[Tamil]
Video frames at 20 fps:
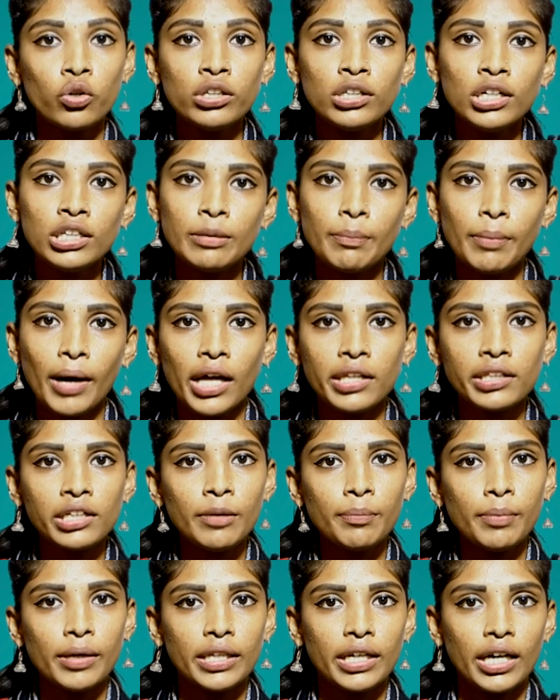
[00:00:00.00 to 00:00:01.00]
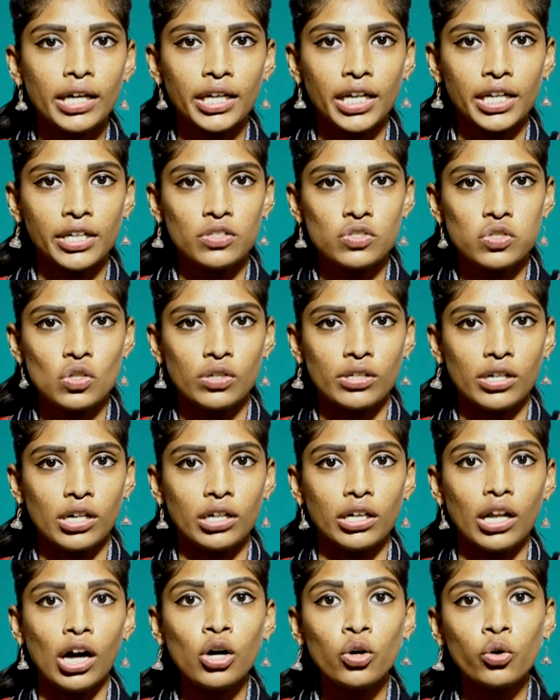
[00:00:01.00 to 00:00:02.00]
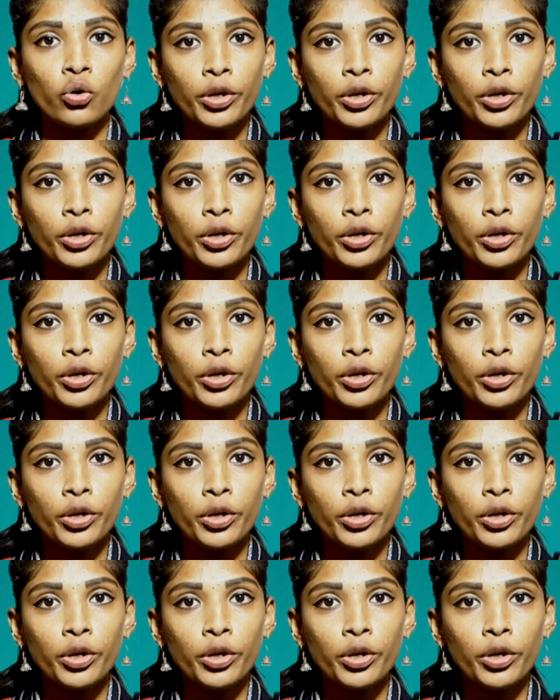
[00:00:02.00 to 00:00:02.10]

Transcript: குறித்து அந்த பாதுகாப்பு அதிகாரி என்ன சொல்றாங்கன்னா